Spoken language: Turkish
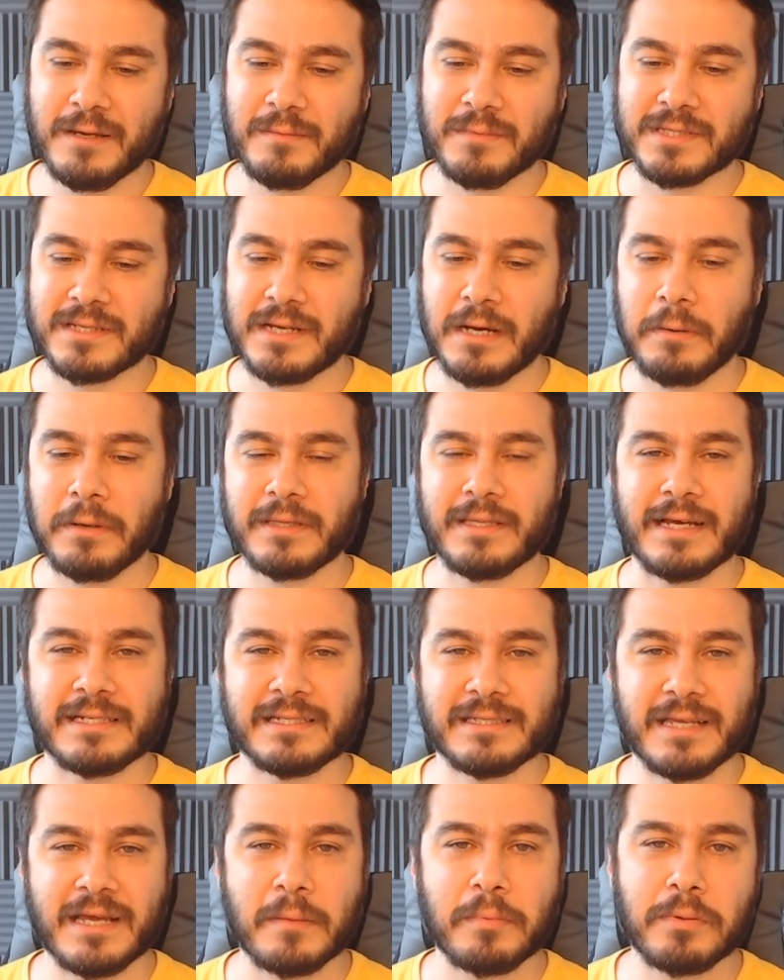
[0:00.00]
Biz
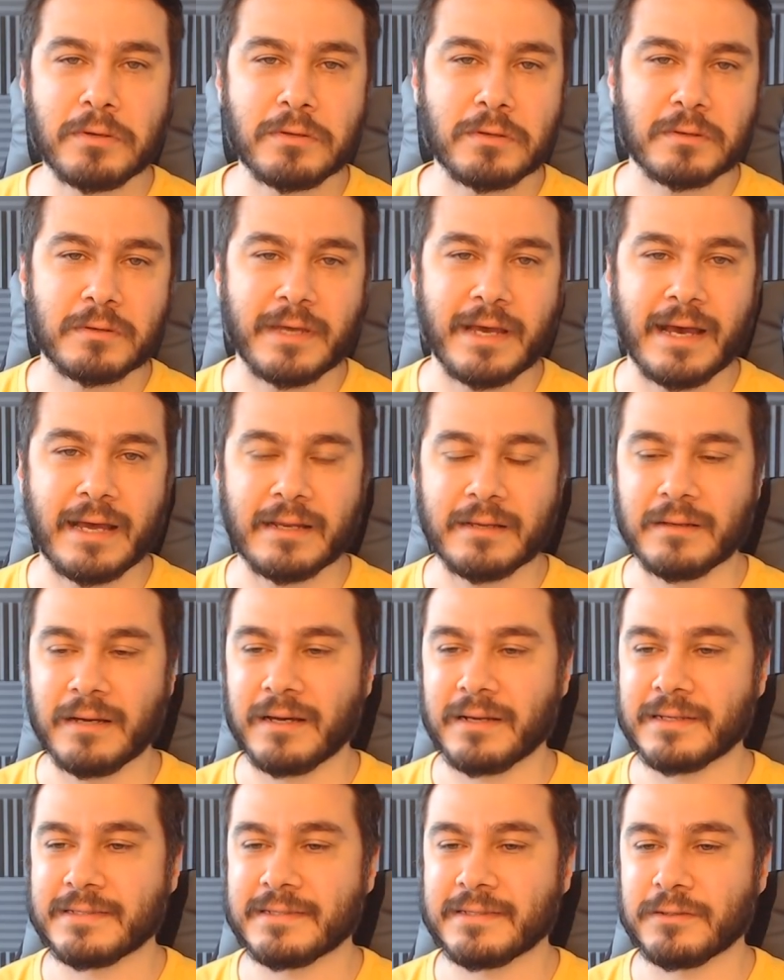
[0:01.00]
Kavataş'ta yapıyorduk yani.
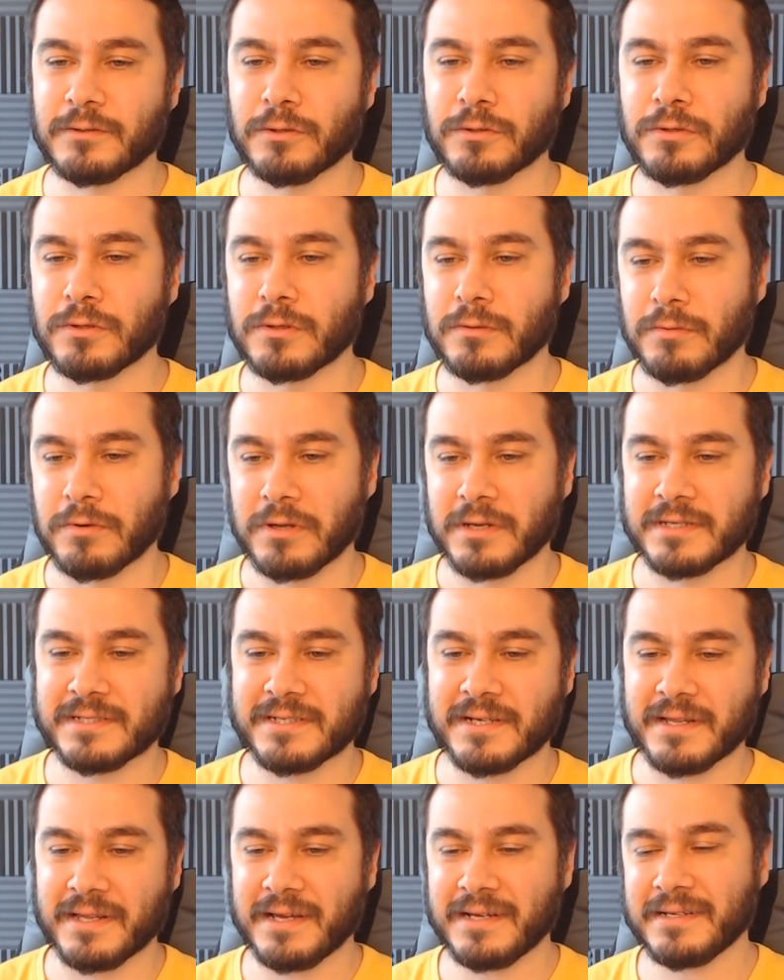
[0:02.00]
Ara sıra oluyordu böyle
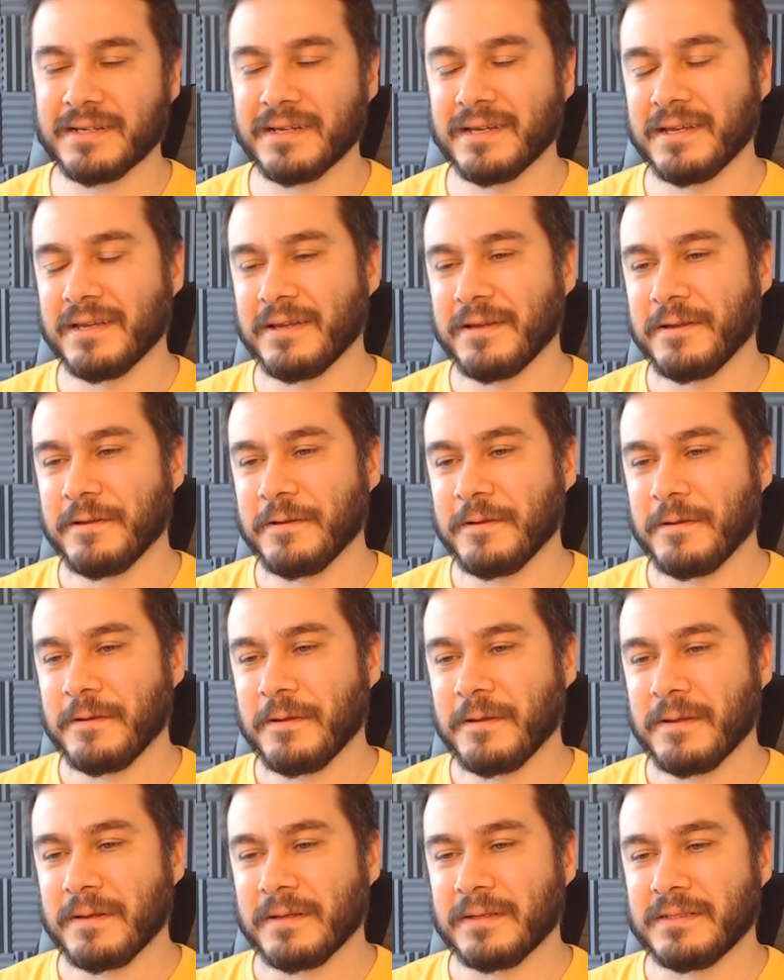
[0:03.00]
şeyler.
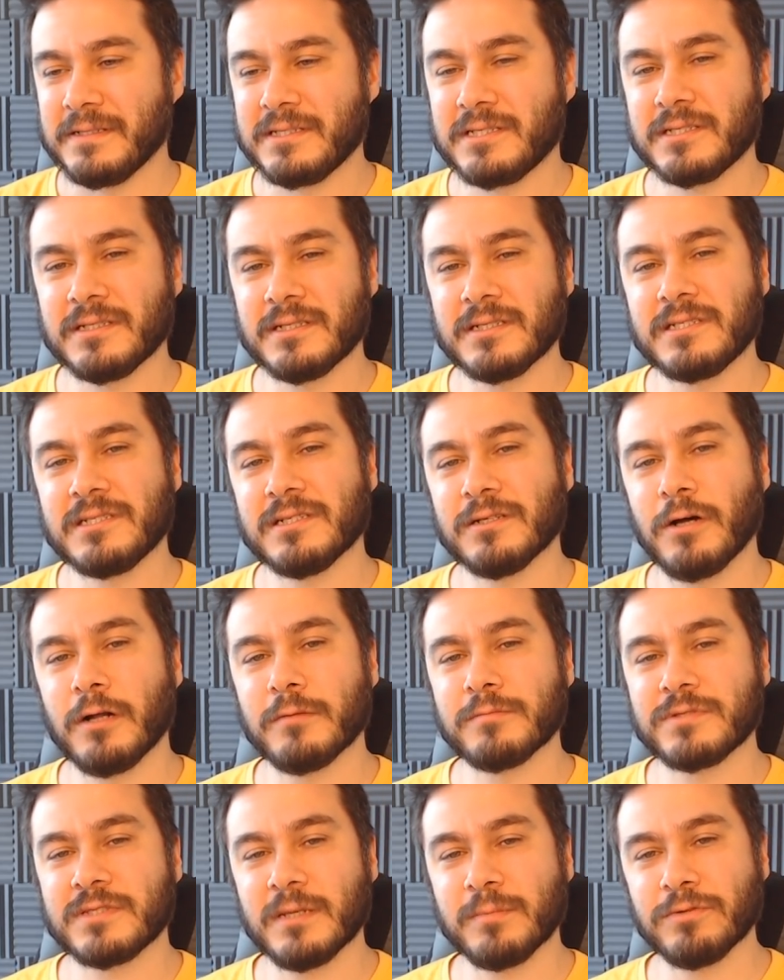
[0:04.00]
Rich, Richard
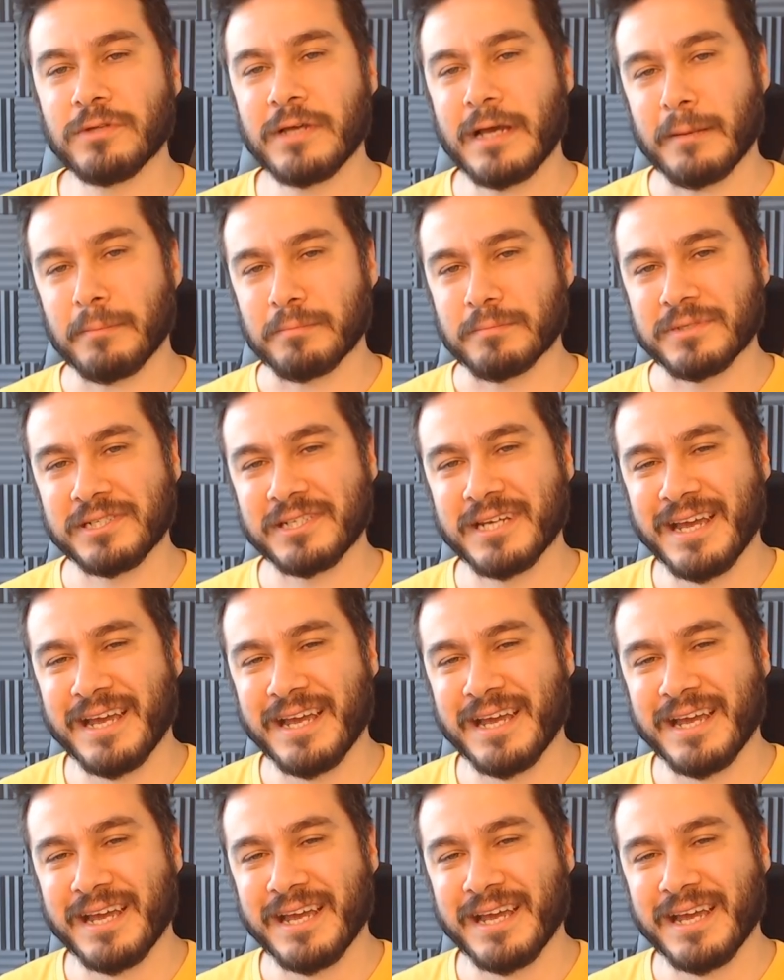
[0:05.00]
Holmes da bunu yapmış.